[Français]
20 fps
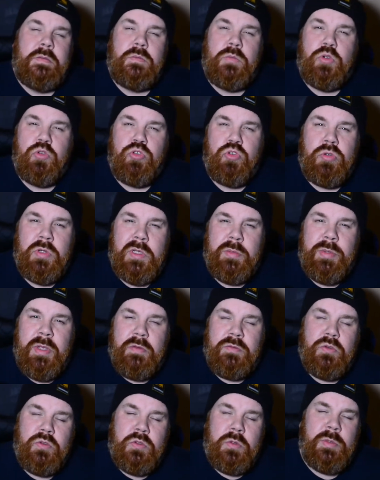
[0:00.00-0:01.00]
Bonjour et
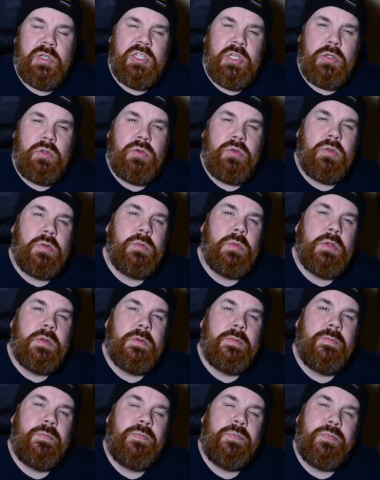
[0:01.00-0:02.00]
bienvenue sur ma chaîne YouTube.
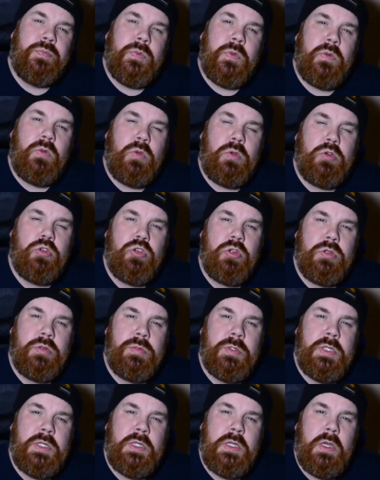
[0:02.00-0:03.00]
Donc
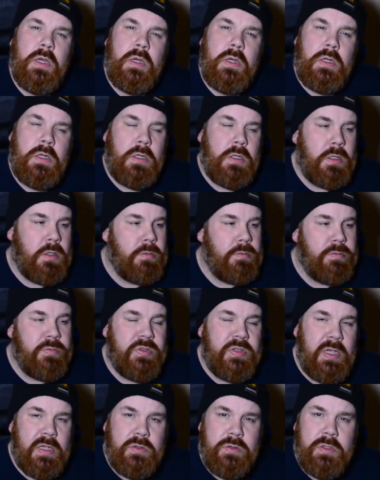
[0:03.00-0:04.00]
aujourd'hui, euh,
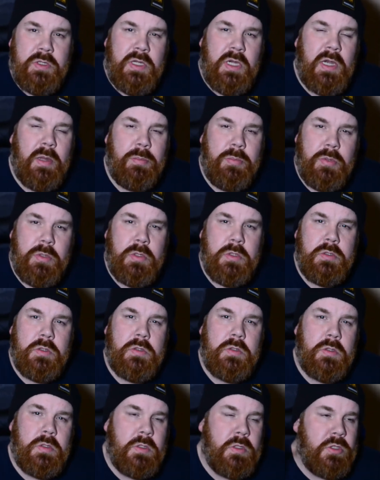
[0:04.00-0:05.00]
ça a sonné à la
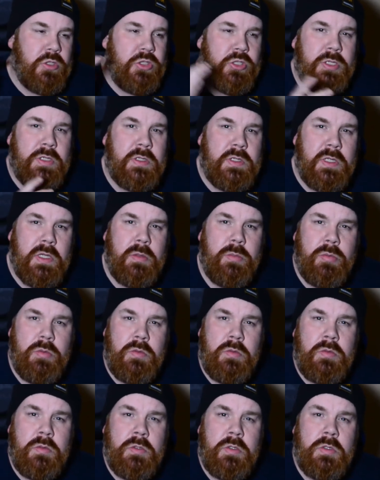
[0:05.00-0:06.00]
porte, j'ai été
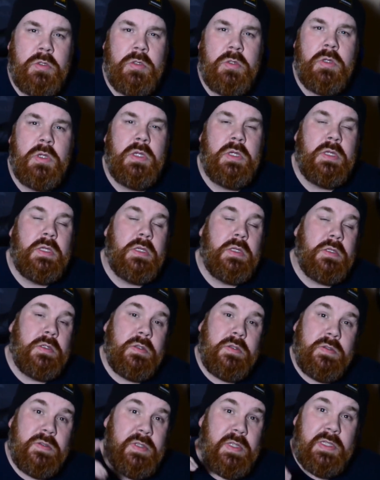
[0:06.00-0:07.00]
répondre,
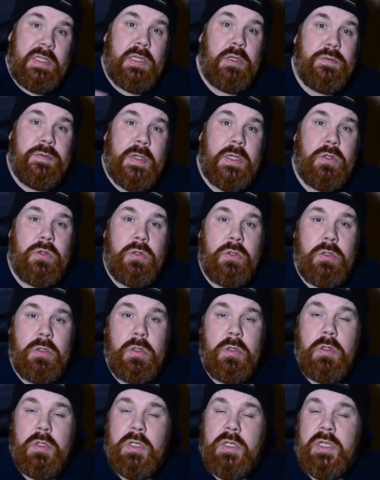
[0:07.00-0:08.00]
c'était le facteur
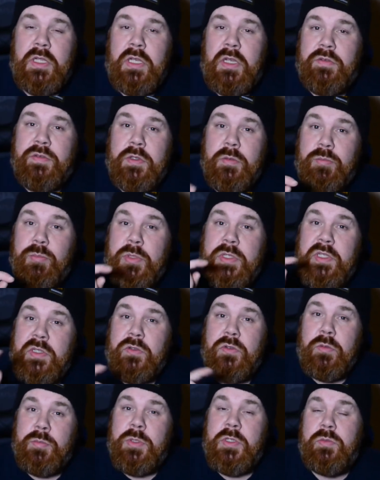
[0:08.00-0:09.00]
et il avait une petite
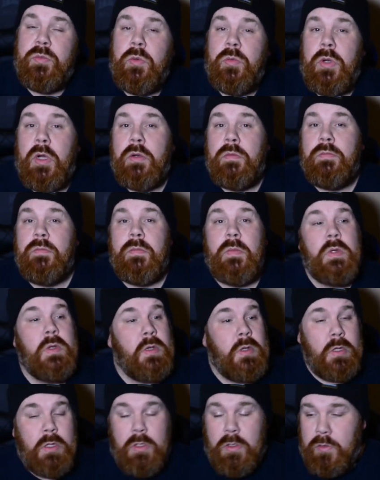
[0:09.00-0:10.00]
surprise pour moi.
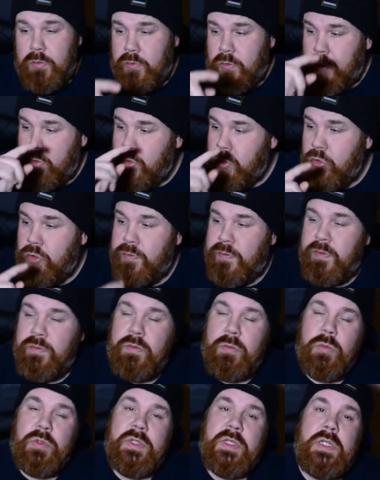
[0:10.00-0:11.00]
Ce que je vais vous
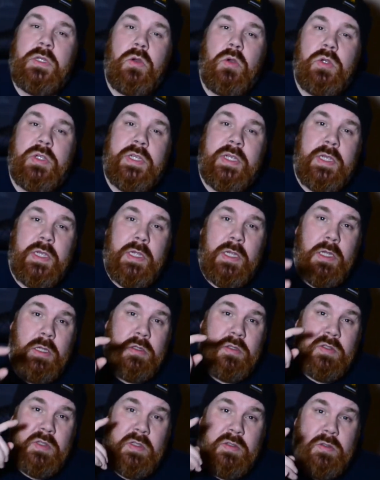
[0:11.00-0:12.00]
montrer dans
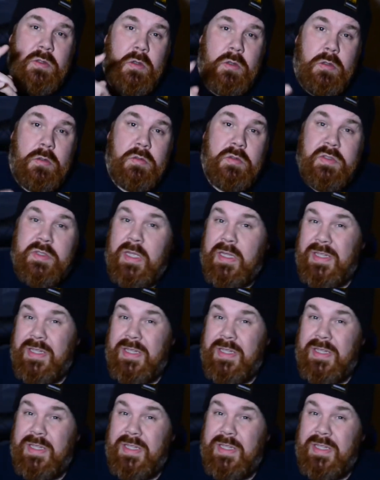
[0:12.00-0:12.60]
quelques instants. Ça